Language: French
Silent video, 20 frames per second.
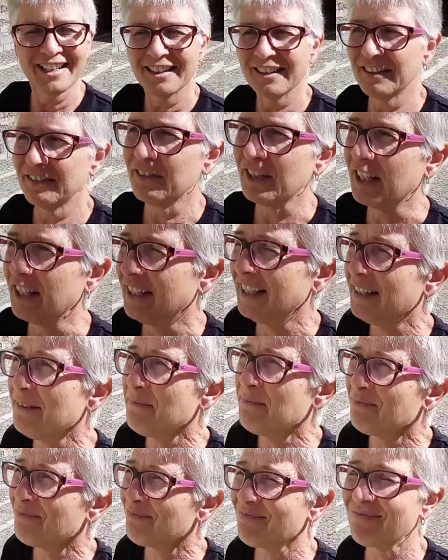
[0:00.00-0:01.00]
Et voilà, hein.
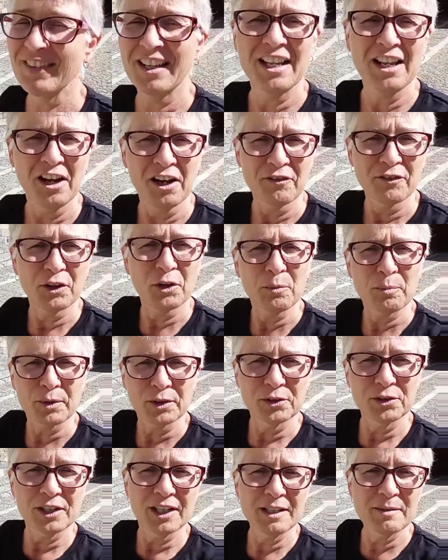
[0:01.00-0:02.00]
on va
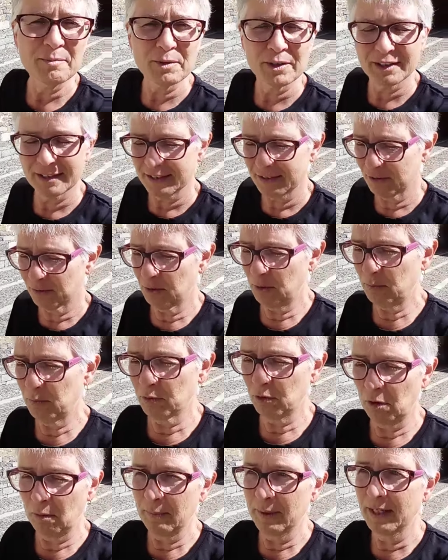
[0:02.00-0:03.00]
reprendre une alimentation un peu
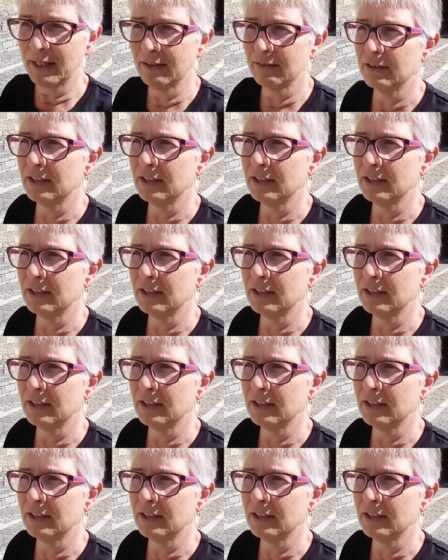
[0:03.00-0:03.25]
normale.